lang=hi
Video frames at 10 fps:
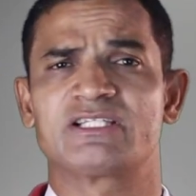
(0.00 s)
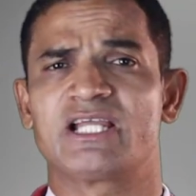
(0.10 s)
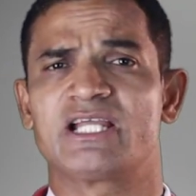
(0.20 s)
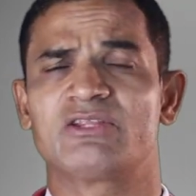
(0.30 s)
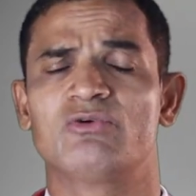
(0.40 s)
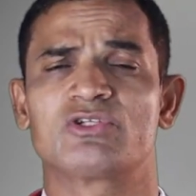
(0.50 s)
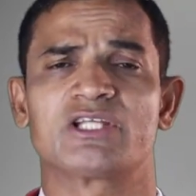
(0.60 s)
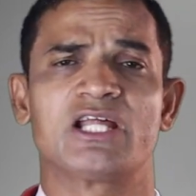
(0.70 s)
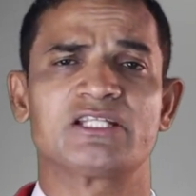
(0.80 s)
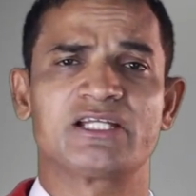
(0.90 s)
से हैं दो
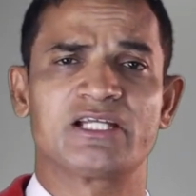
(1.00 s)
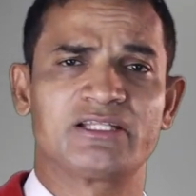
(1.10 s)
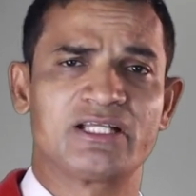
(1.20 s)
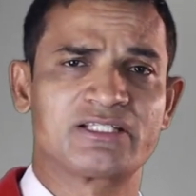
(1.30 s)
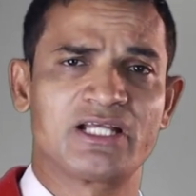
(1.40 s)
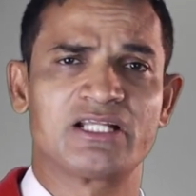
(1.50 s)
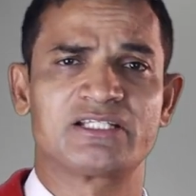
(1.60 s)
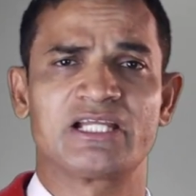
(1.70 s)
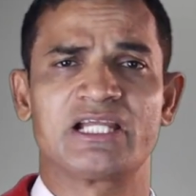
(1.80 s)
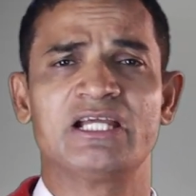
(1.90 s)
साल से हैं दस साल
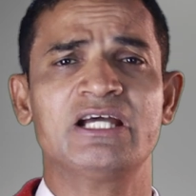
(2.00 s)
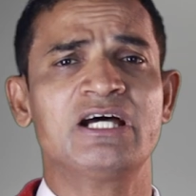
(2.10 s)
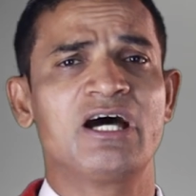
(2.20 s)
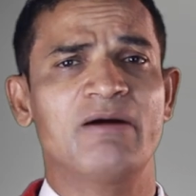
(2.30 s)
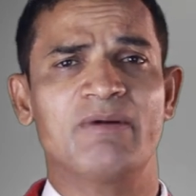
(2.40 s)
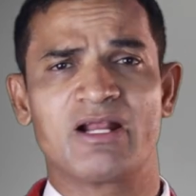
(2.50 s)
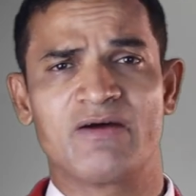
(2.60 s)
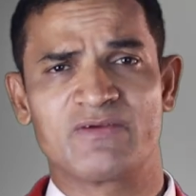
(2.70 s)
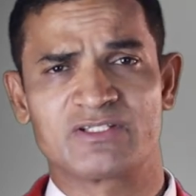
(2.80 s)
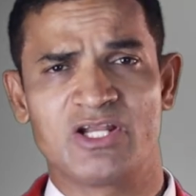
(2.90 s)
से हैं हमारा
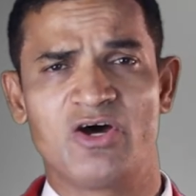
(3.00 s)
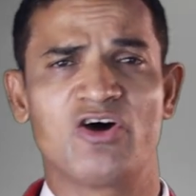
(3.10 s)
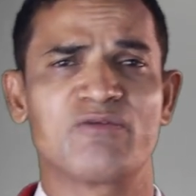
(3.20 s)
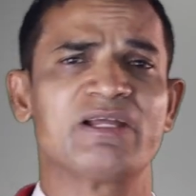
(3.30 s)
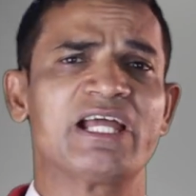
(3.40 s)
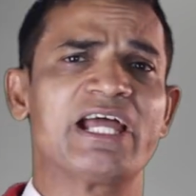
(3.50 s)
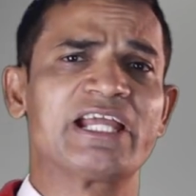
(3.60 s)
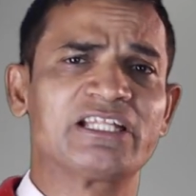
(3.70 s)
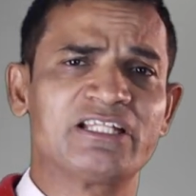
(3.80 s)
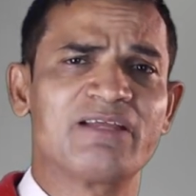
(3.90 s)
ऑफिस लाहौर में है
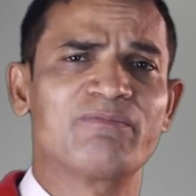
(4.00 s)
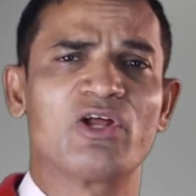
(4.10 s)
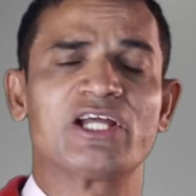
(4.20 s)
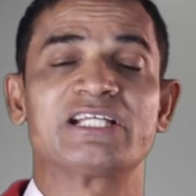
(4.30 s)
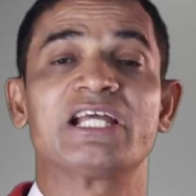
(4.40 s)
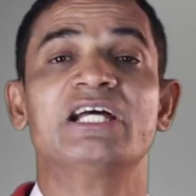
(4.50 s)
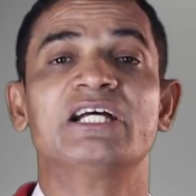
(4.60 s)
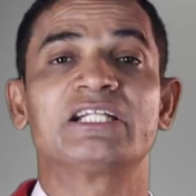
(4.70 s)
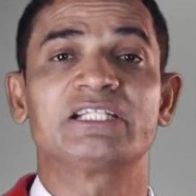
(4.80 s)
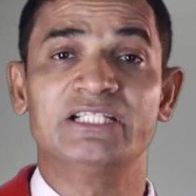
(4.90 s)
इतने एम्प्लॉयज़ हैं
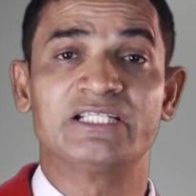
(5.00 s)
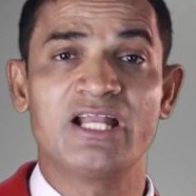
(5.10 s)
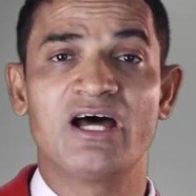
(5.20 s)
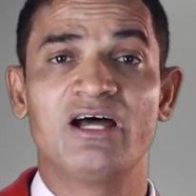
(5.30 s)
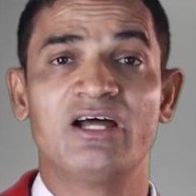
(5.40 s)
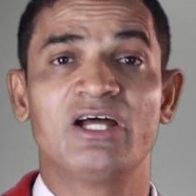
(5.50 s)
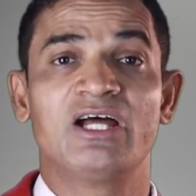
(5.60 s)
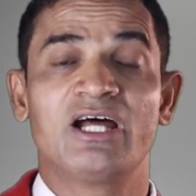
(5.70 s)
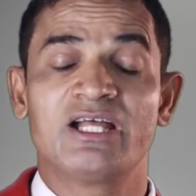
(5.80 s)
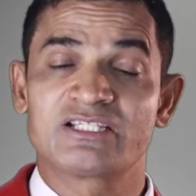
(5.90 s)
जितना
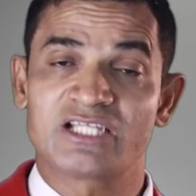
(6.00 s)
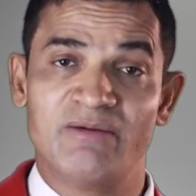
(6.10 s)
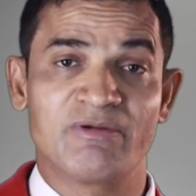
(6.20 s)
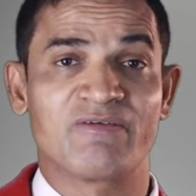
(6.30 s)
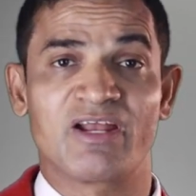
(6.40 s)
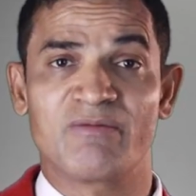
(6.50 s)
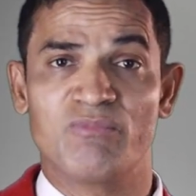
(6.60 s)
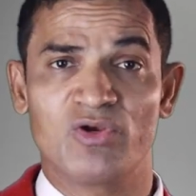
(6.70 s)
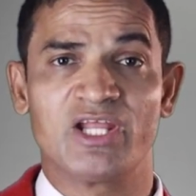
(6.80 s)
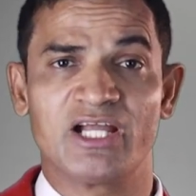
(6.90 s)
सामने वाला
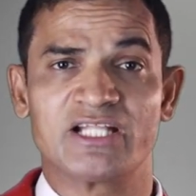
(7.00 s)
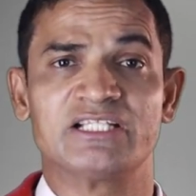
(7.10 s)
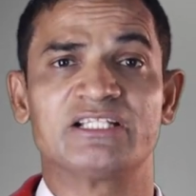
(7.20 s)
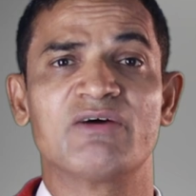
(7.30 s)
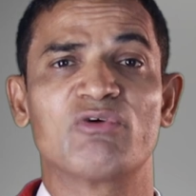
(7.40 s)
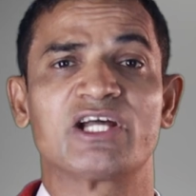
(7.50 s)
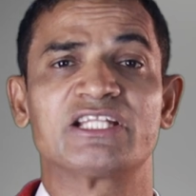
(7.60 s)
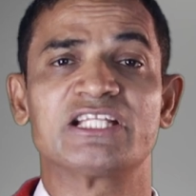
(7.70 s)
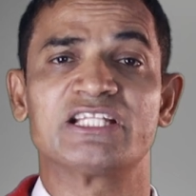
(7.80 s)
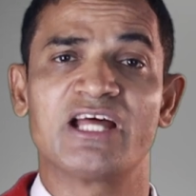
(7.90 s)
बोलेगा जितना वो
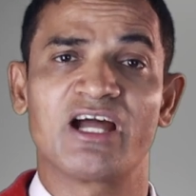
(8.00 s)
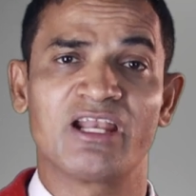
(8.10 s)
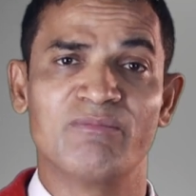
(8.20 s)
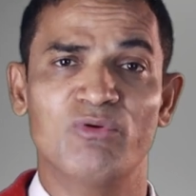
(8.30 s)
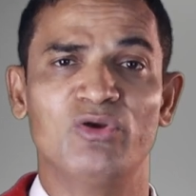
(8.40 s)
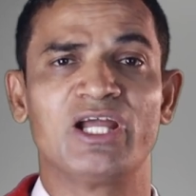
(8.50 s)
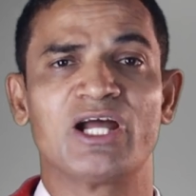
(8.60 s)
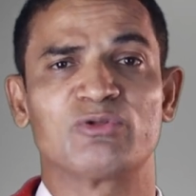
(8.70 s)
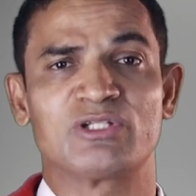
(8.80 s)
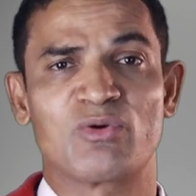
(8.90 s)
कहते जितना अगला
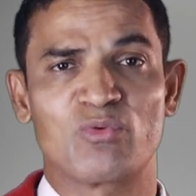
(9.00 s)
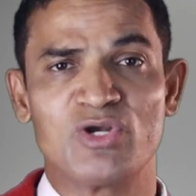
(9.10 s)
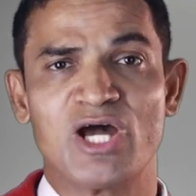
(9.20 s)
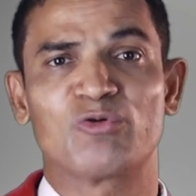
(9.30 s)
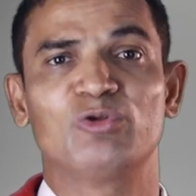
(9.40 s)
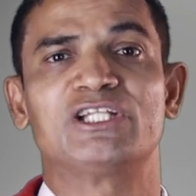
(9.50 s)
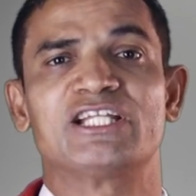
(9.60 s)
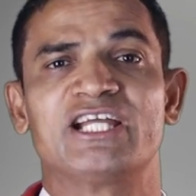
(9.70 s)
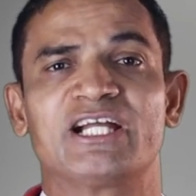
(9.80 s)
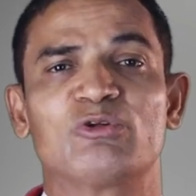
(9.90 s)
बोलेगा उतना कुंडा खुलता
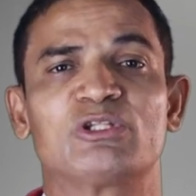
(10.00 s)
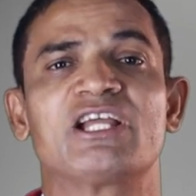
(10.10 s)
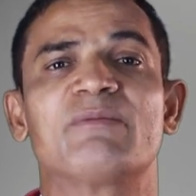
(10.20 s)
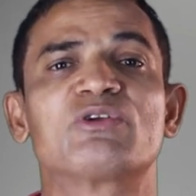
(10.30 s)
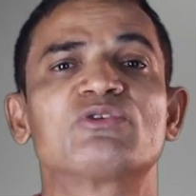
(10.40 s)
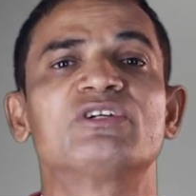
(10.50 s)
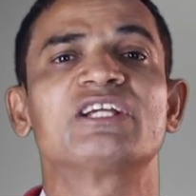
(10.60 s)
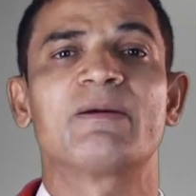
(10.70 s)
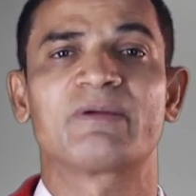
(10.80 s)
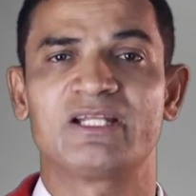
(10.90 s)
जाएगा उतनी
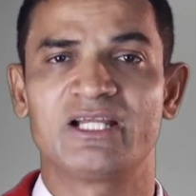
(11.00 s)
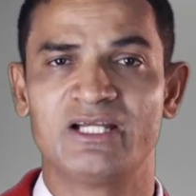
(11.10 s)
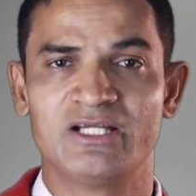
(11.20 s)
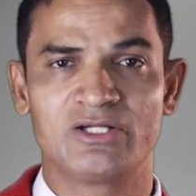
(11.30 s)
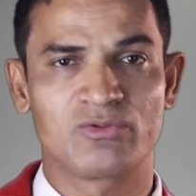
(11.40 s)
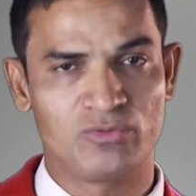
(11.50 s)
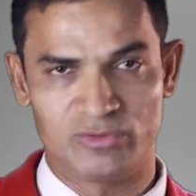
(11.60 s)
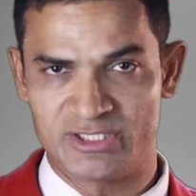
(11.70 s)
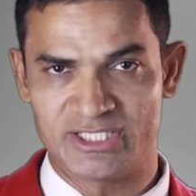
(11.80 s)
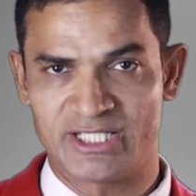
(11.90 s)
अपॉर्चुनिटी आपके लिए
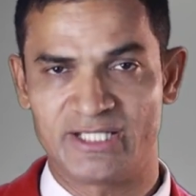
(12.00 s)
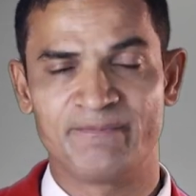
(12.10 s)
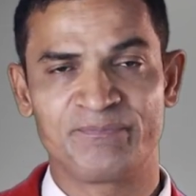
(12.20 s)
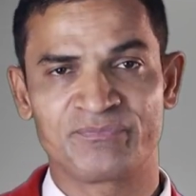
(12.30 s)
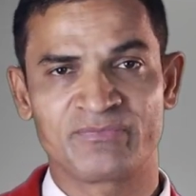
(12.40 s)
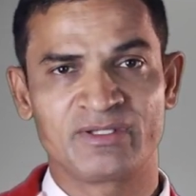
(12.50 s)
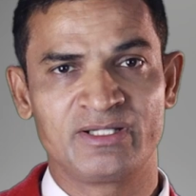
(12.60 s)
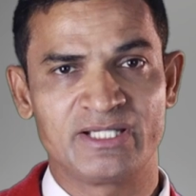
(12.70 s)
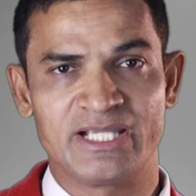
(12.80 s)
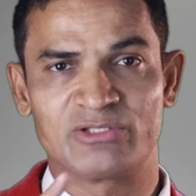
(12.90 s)
खुलती
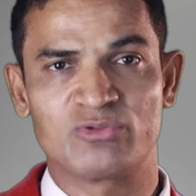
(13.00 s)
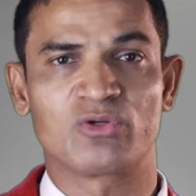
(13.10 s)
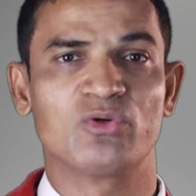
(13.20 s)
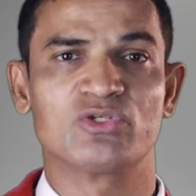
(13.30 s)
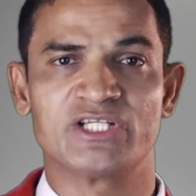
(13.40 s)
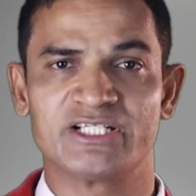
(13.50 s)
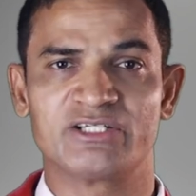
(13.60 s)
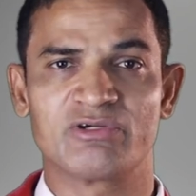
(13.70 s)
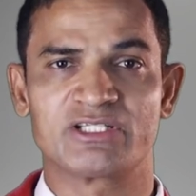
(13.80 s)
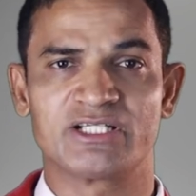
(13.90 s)
जाएगी एक तो क्लोज
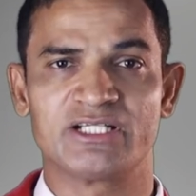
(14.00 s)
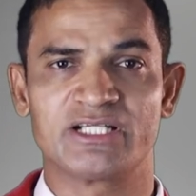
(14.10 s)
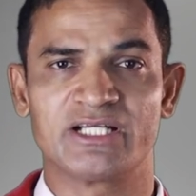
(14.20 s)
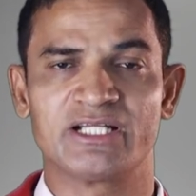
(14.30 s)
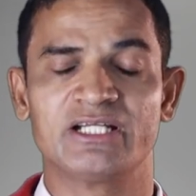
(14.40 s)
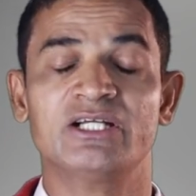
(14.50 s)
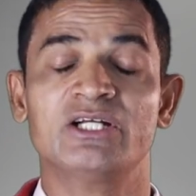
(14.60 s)
एंडेड क्वेश्चन नहीं करनी